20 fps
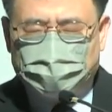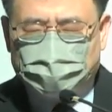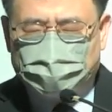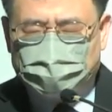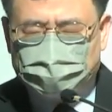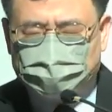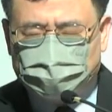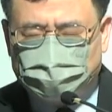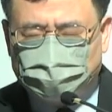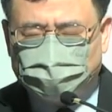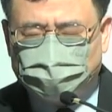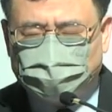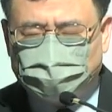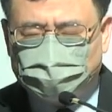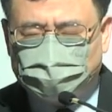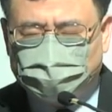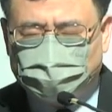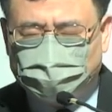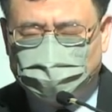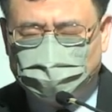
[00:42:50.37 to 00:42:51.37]
主耶稣基
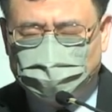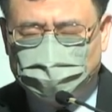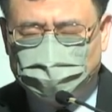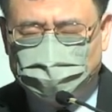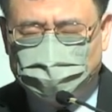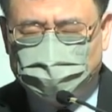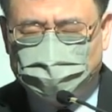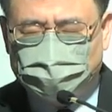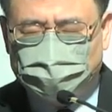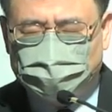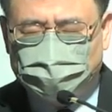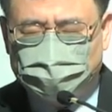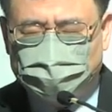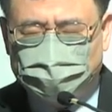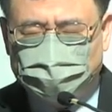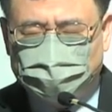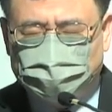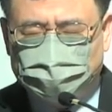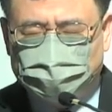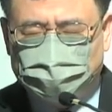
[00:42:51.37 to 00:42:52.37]
督，
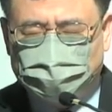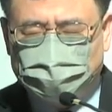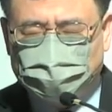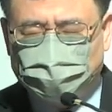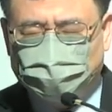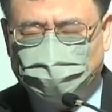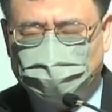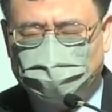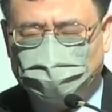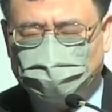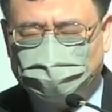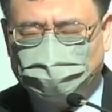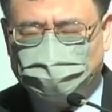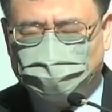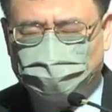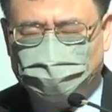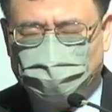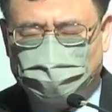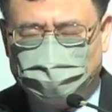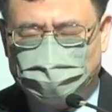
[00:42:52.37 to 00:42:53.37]
求你眷顾祝
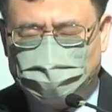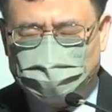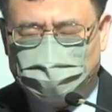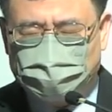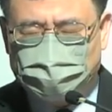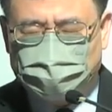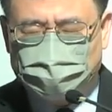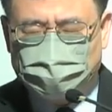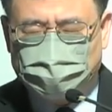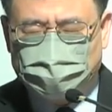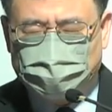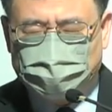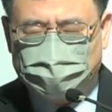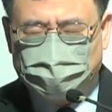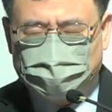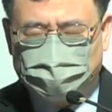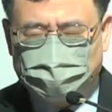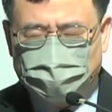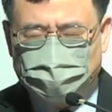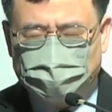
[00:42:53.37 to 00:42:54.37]
福我们。
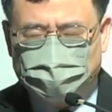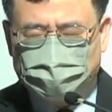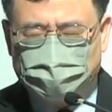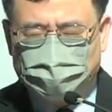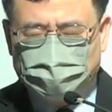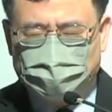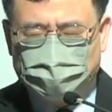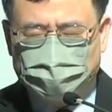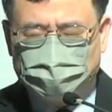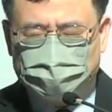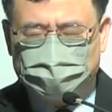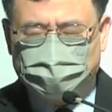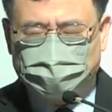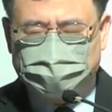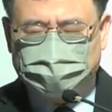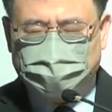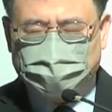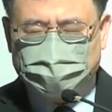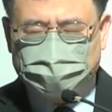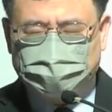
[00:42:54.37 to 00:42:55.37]
什
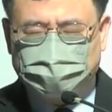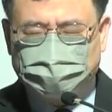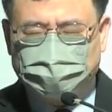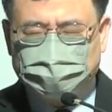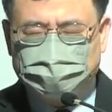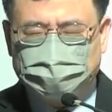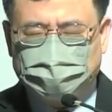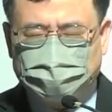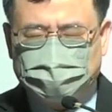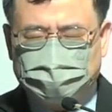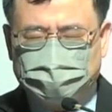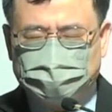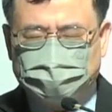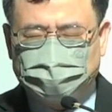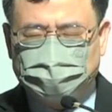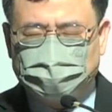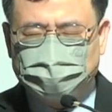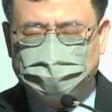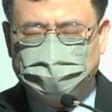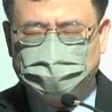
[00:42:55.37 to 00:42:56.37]
么在世上各种
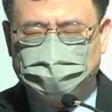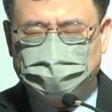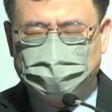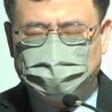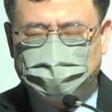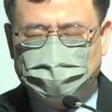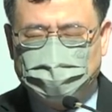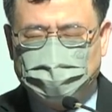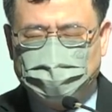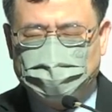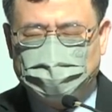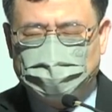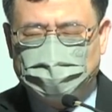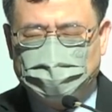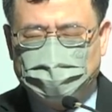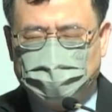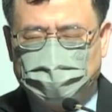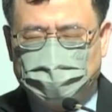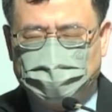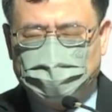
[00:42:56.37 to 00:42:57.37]
声音、
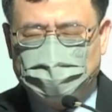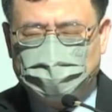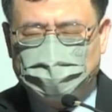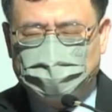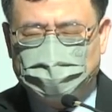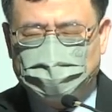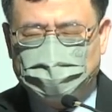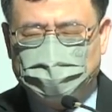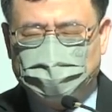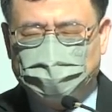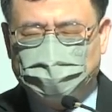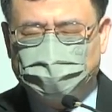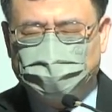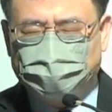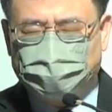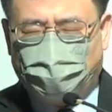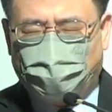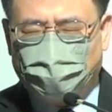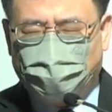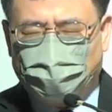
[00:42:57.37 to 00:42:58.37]
各种
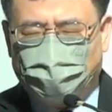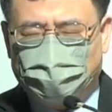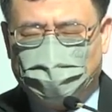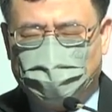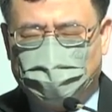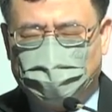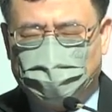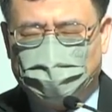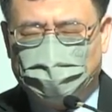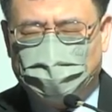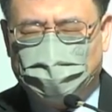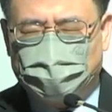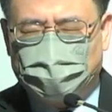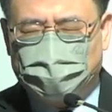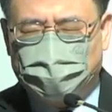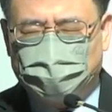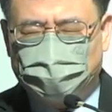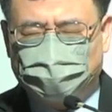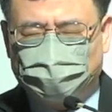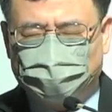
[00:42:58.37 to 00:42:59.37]
搅扰、各
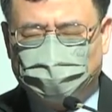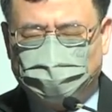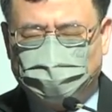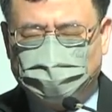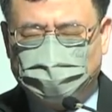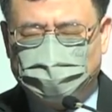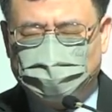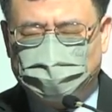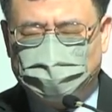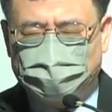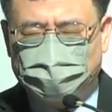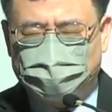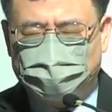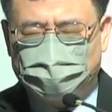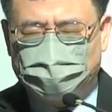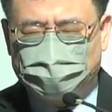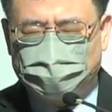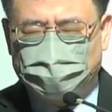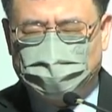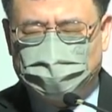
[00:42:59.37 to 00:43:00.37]
种主义、
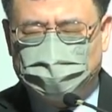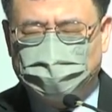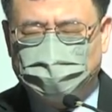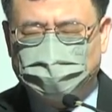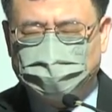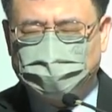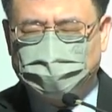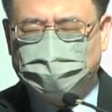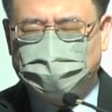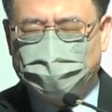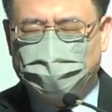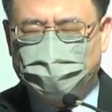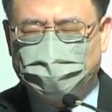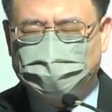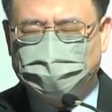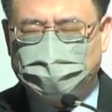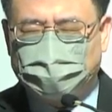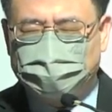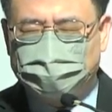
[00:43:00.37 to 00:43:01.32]
各种自称为上